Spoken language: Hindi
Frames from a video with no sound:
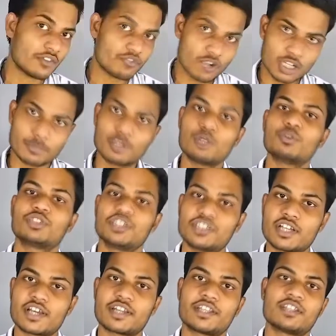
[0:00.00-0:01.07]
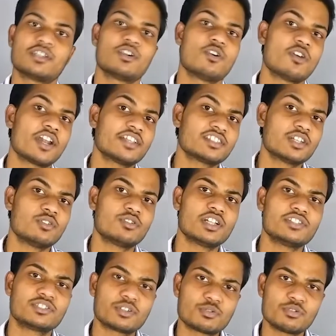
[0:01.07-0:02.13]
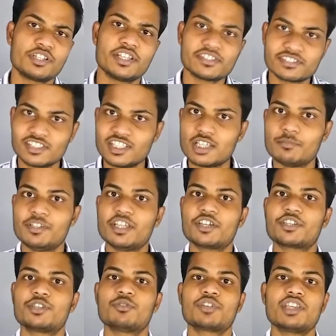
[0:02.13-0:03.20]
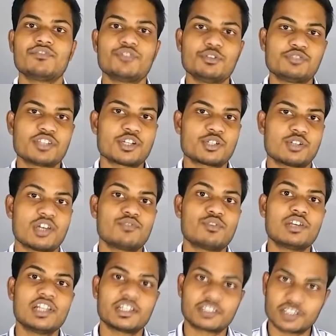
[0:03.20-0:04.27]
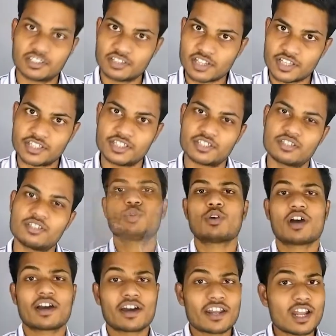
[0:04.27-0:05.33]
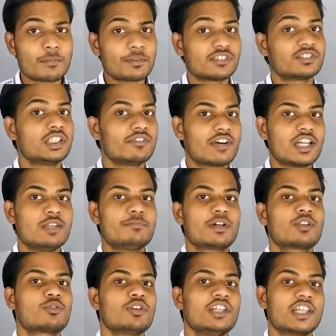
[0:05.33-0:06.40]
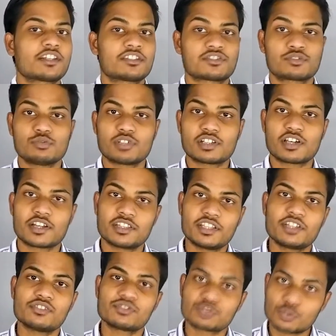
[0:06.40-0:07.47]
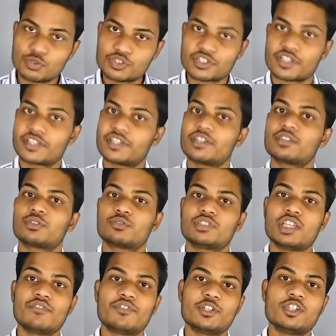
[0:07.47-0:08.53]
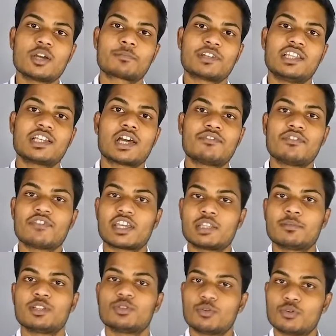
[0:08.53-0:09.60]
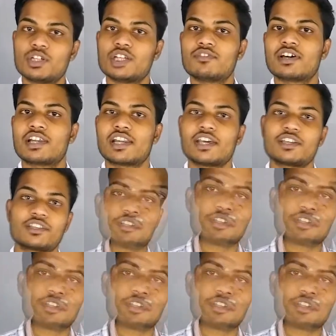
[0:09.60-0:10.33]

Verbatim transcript: अफोर्डेबल होते जा रहे हैं और ऐसा होना जरूरी इसलिए भी है क्योंकि फ्यूचर जो है वो इलेक्ट्रिक का ही है तो अगर आप इस दिवाली पर कोई इलेक्ट्रिक स्कूटर खरीदने की सोच रहे हैं तो ये वीडियो आपके लिए काफ़ी फायदेमंद होने वाला है